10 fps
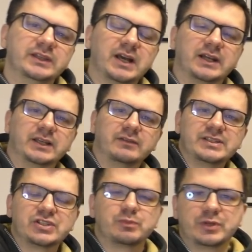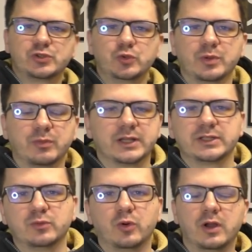Итак, давайте же приступим к
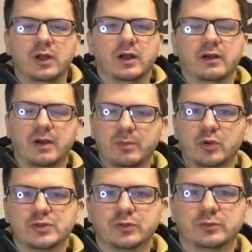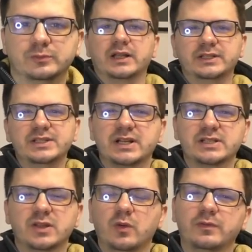этому э, вопросу.
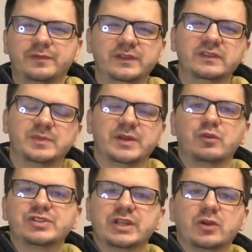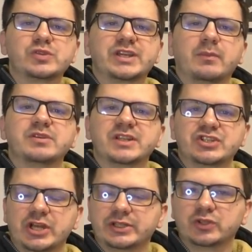Английское слово fill в переводе на русский
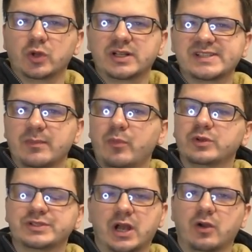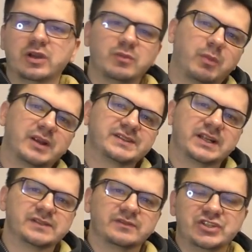обозначает не только заполнить какое-либо
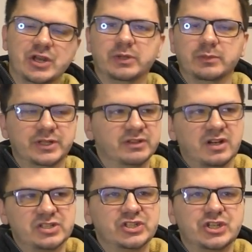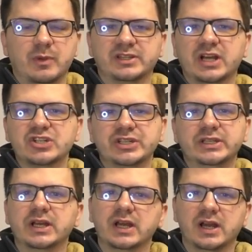пространство чем-либо, неважно чем, а также
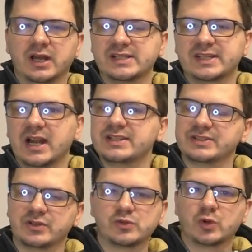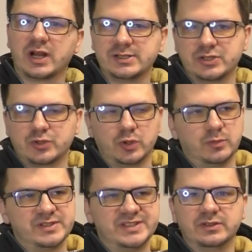и раскрасить, разукрасить
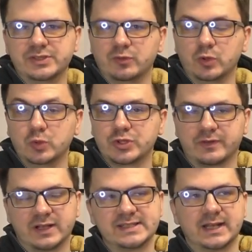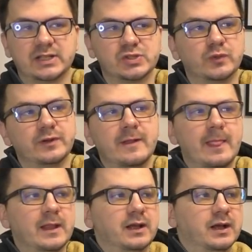что-либо, сделать его его лучше, в конце концов,
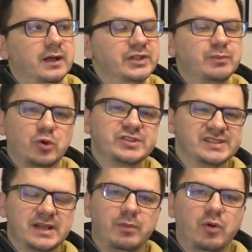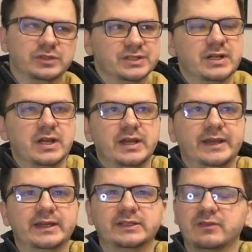э, не просто заполнить.
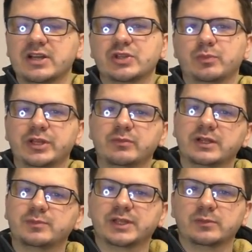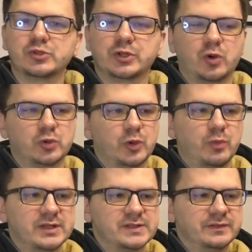И это важно понимать, потому что крутой
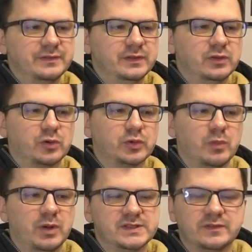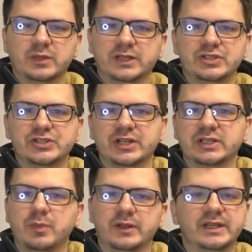басовый фил, крутое басовое мелодическое
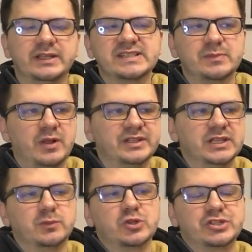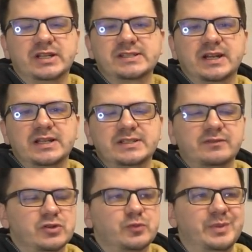дополнение, заполнение может раскрасить
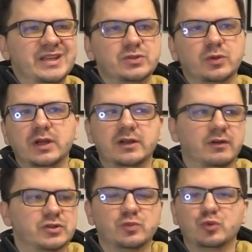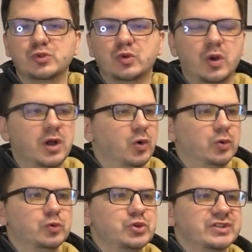вашу песню, вашу музыку,
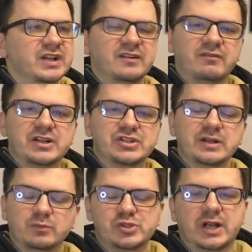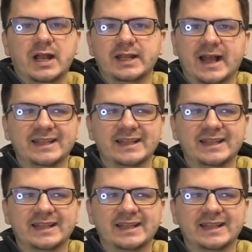улучшить ваш музыкальный